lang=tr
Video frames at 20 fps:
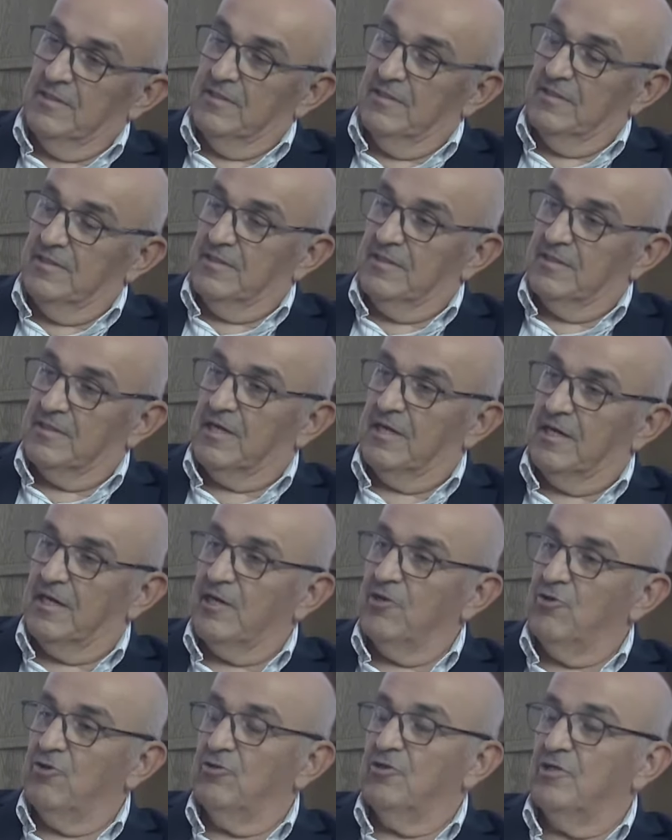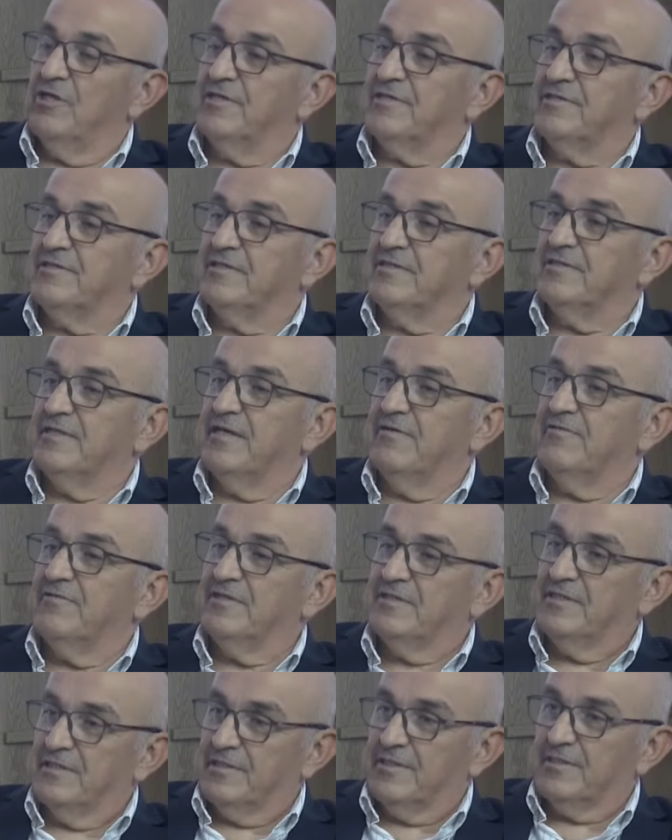e, karayollarına
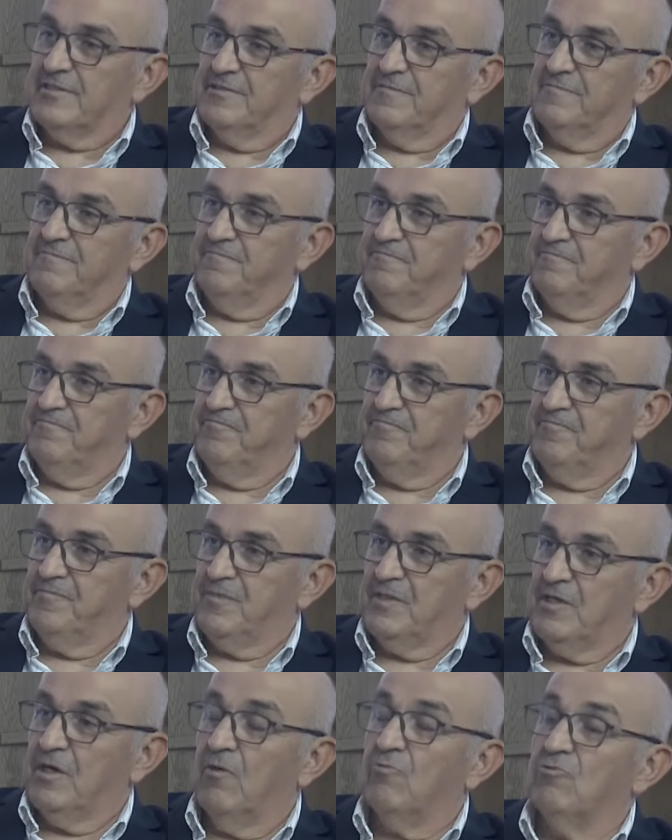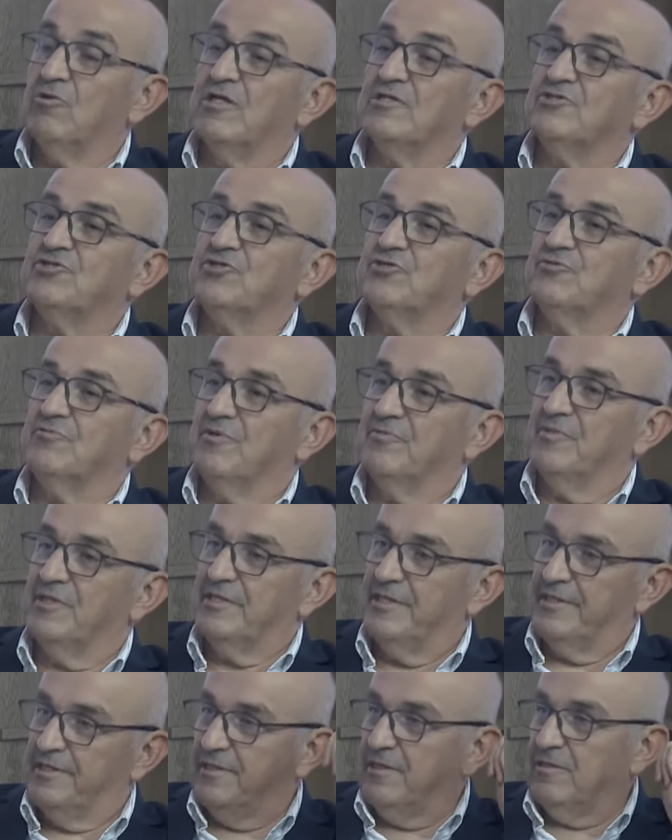devrederek kamulaştırma
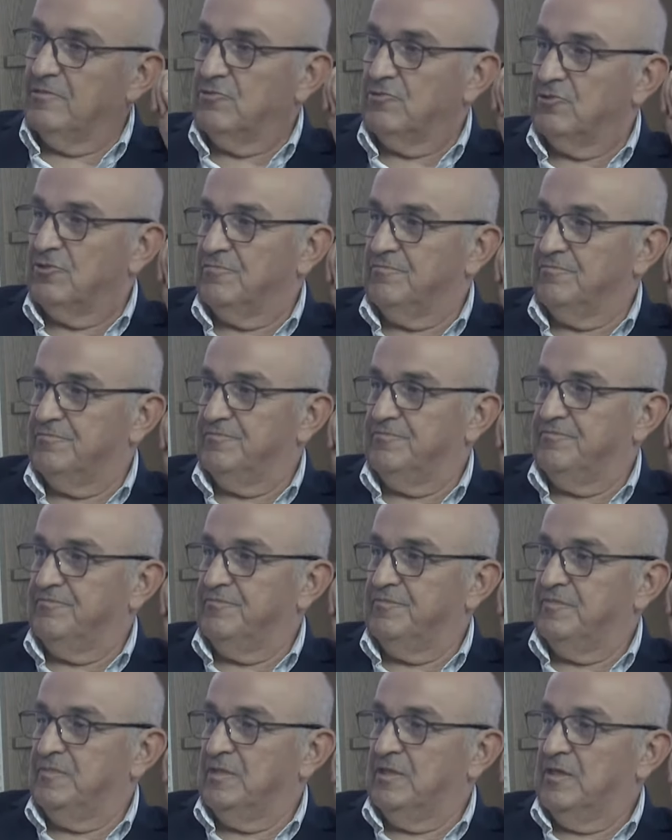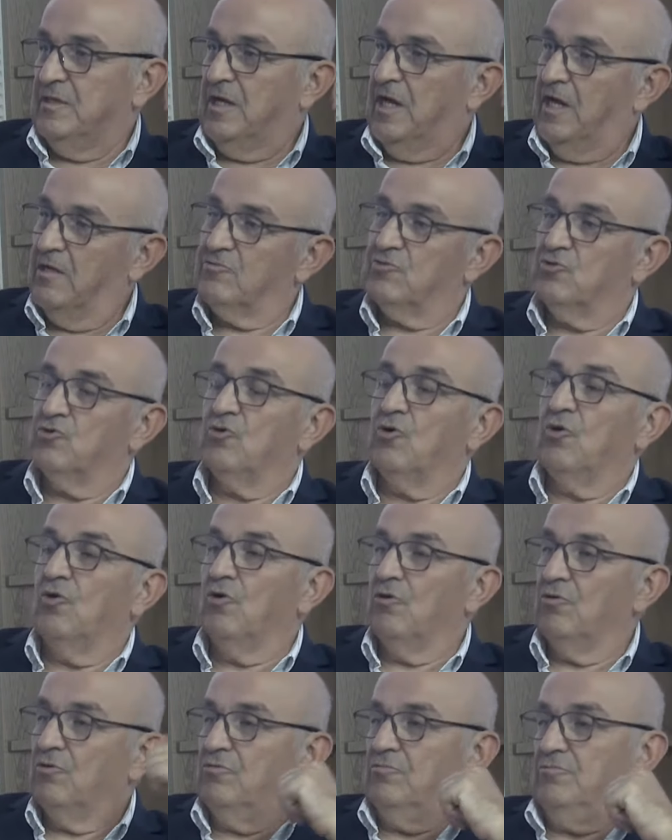bedeli alıyor. Halbuki
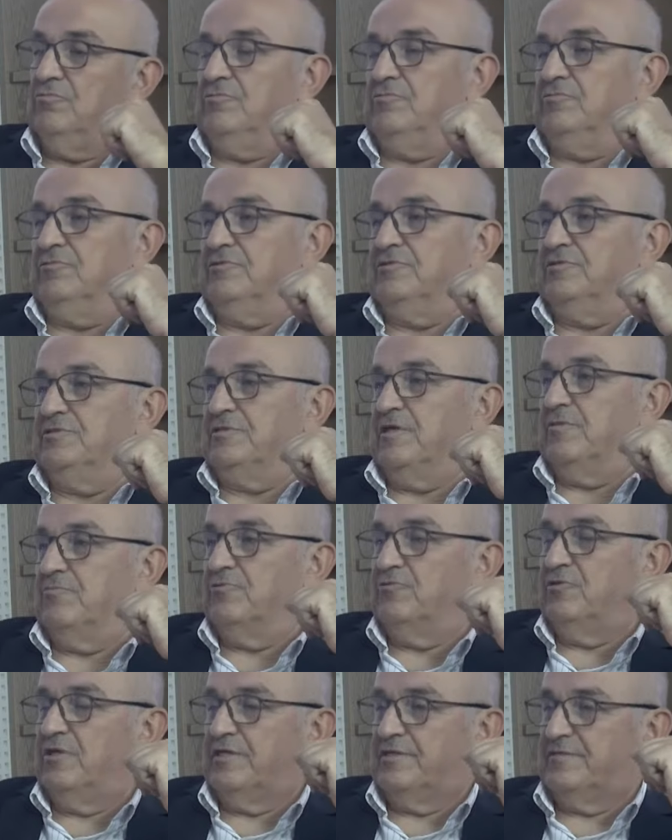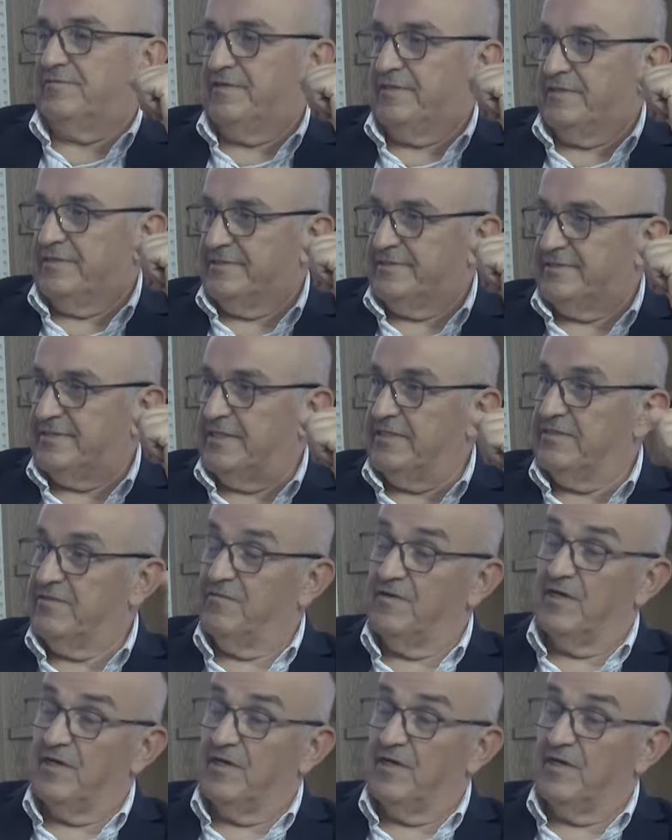o işte tapular verilseydi veya